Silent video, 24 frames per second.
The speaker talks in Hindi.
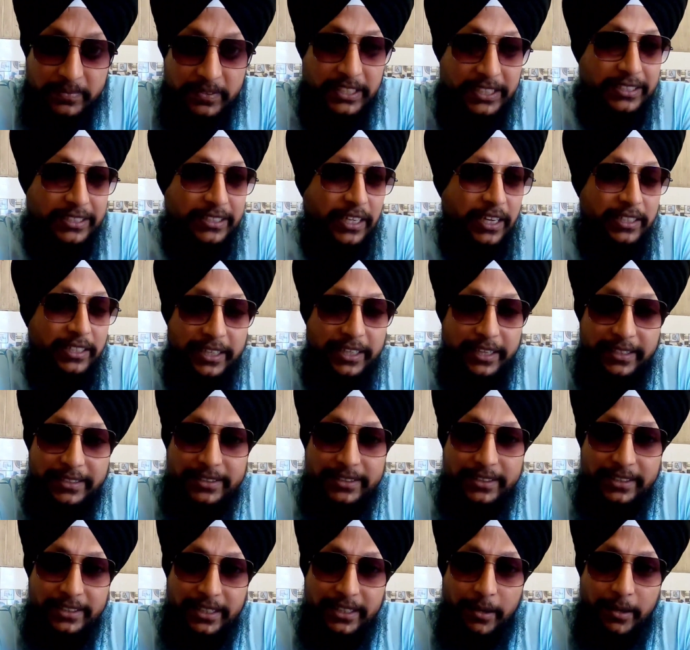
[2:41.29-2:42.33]
जिसका अट्ठाईस
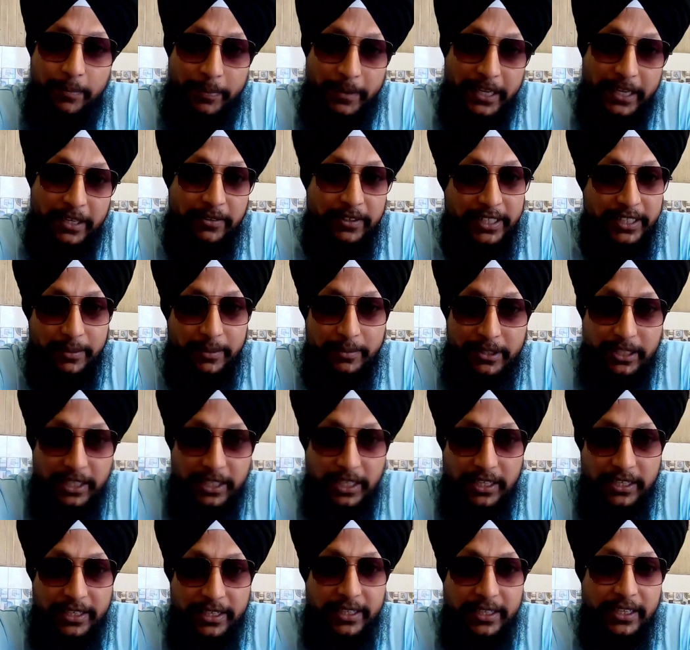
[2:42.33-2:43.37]
दिन का पैक वगैरह भी
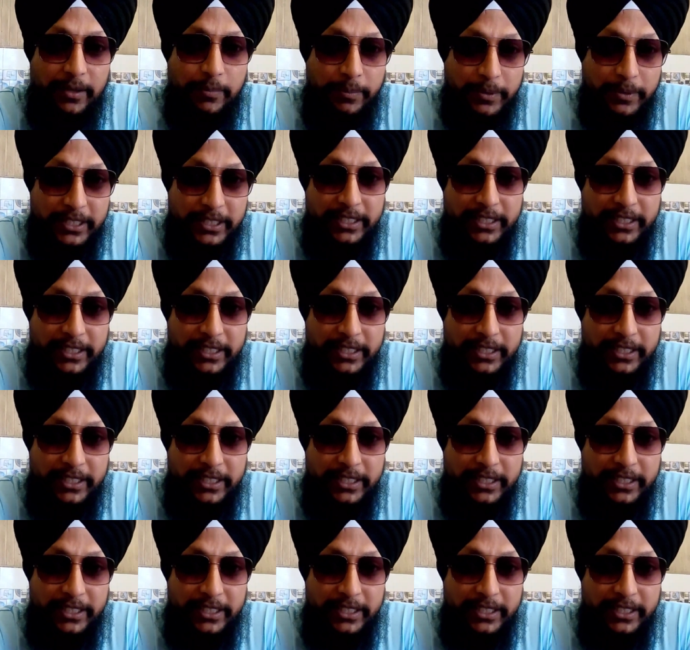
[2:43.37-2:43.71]
डला रहेगा